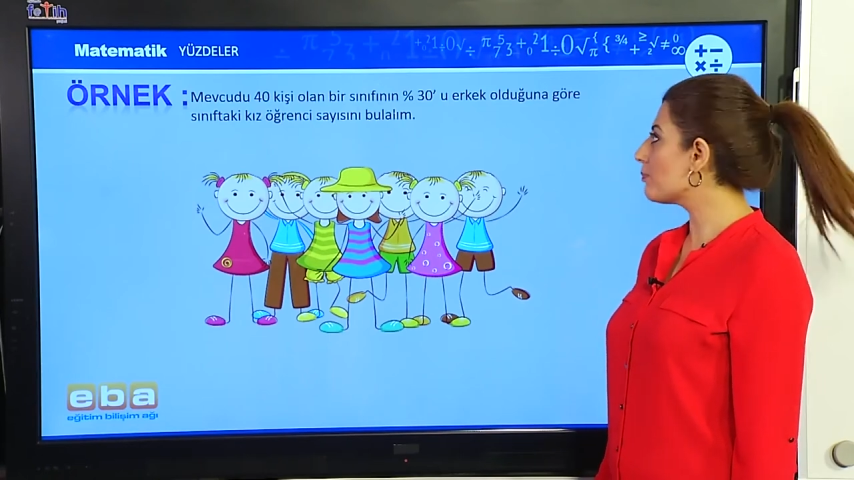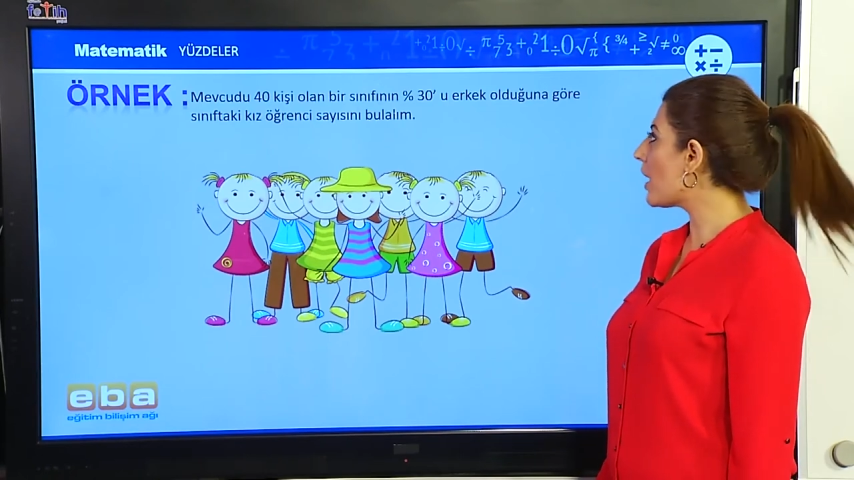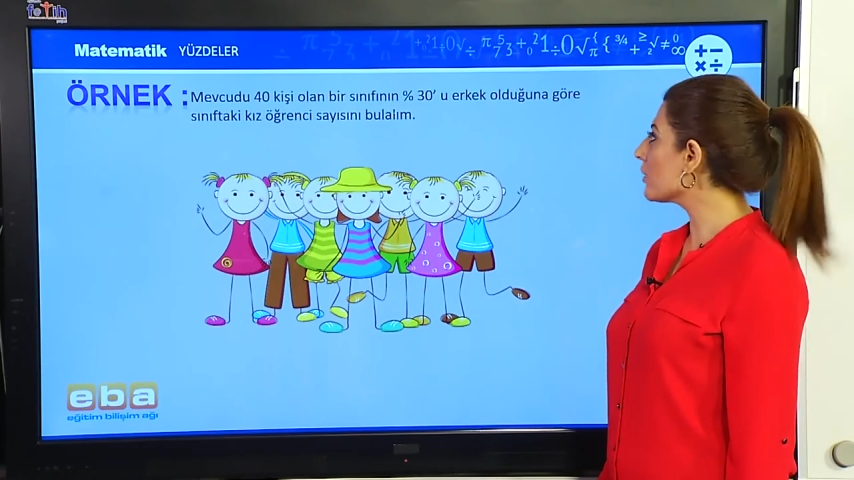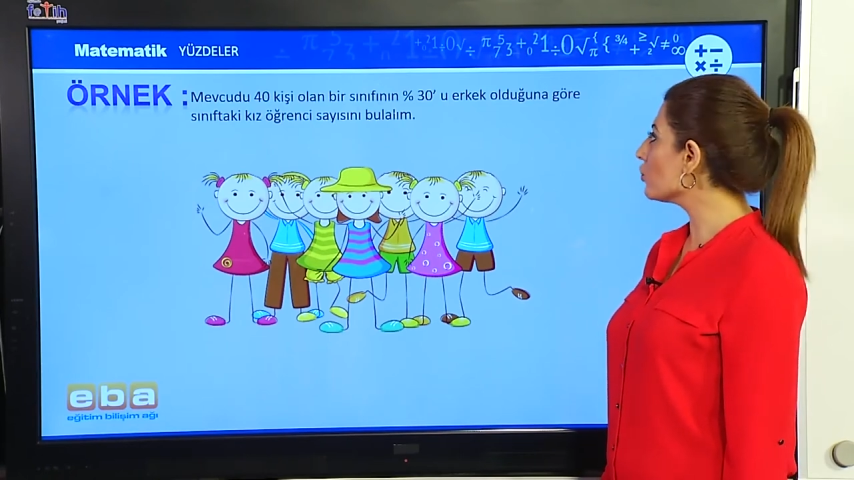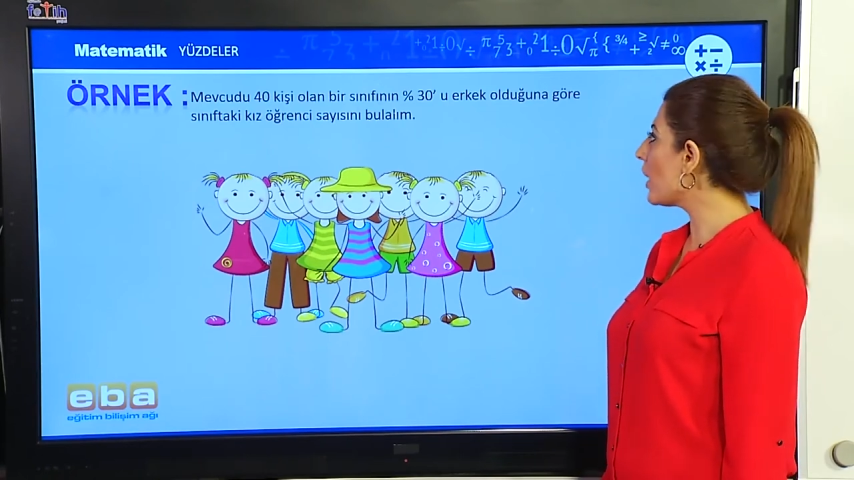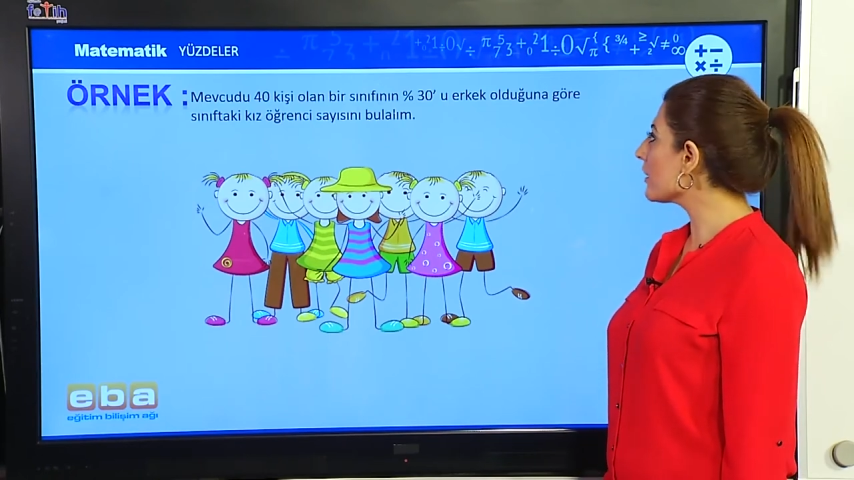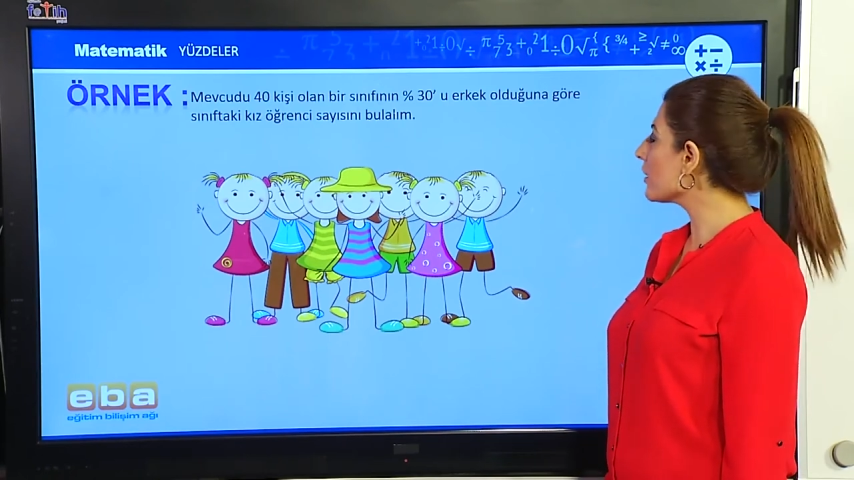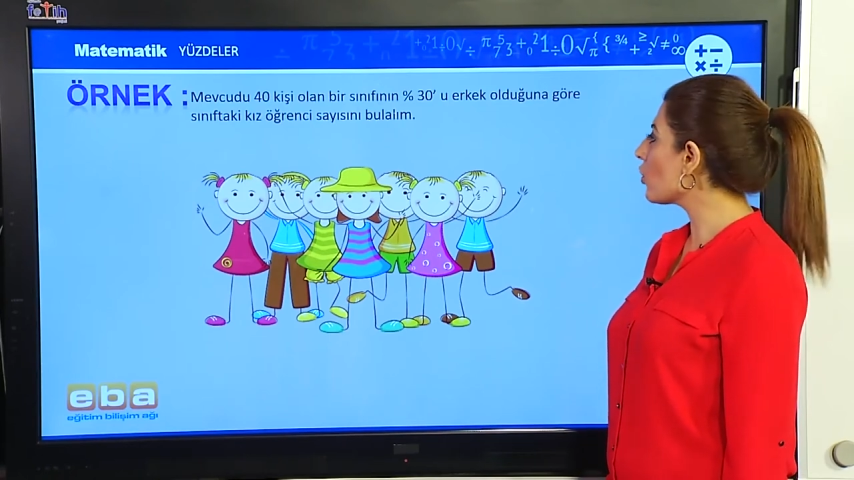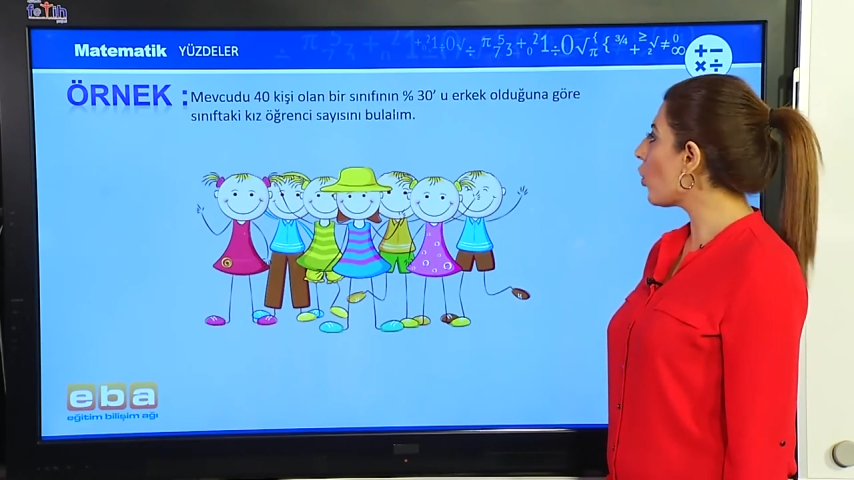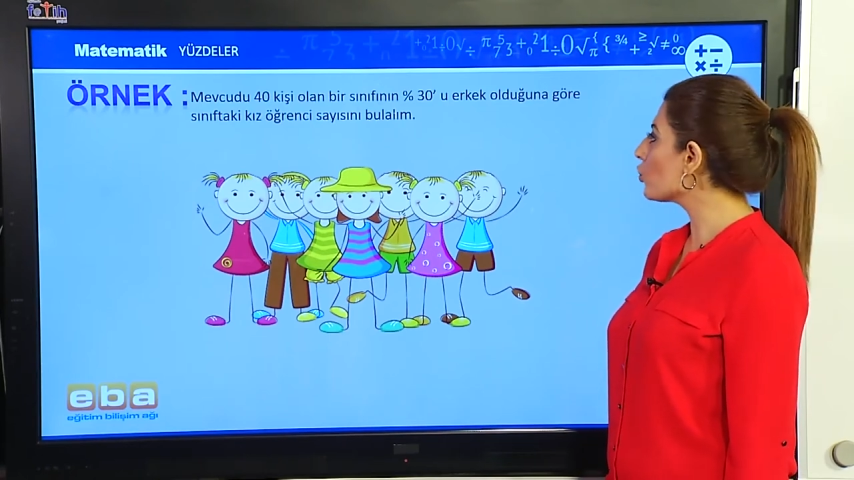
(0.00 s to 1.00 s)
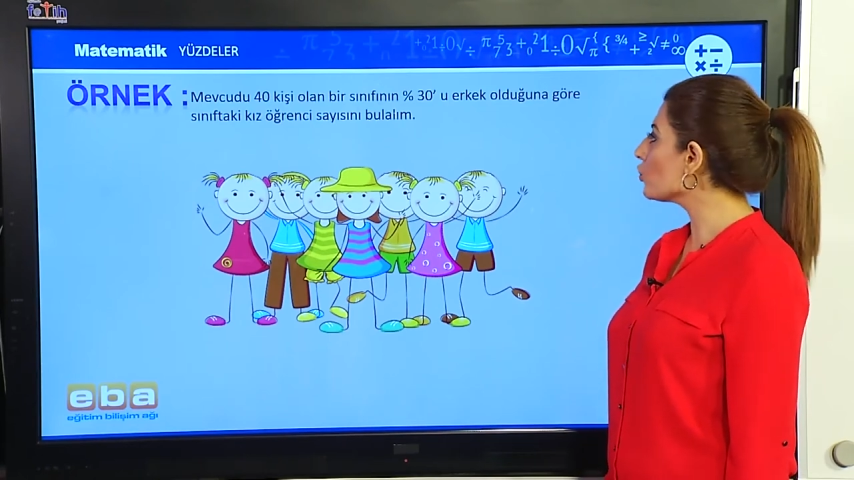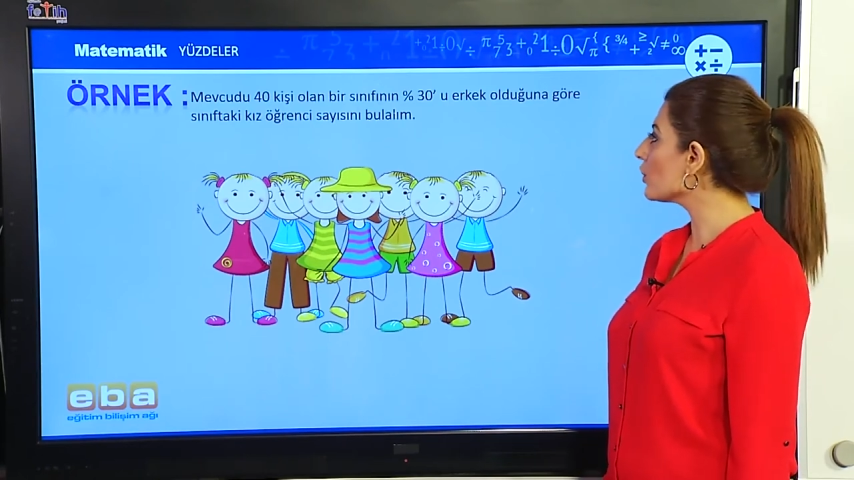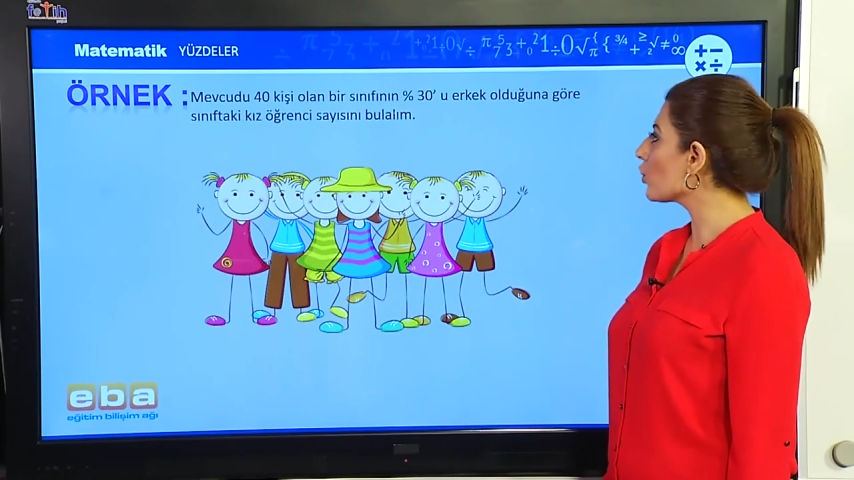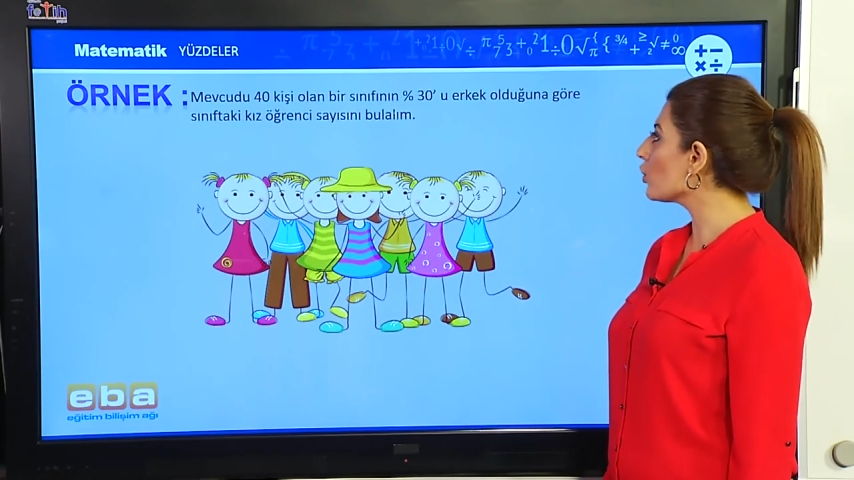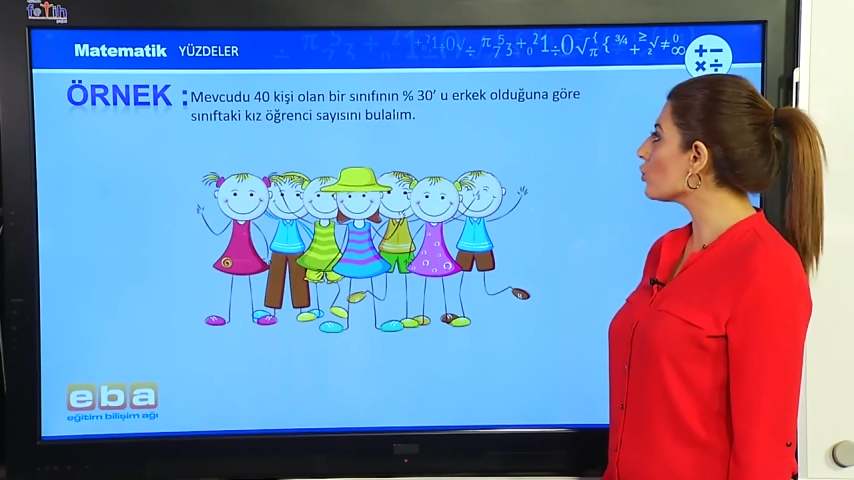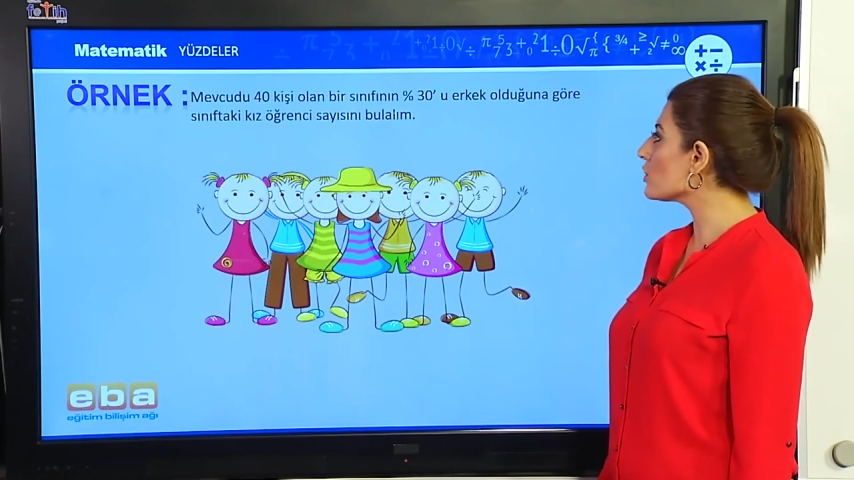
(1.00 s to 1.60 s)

pardon erkek olduğuna göre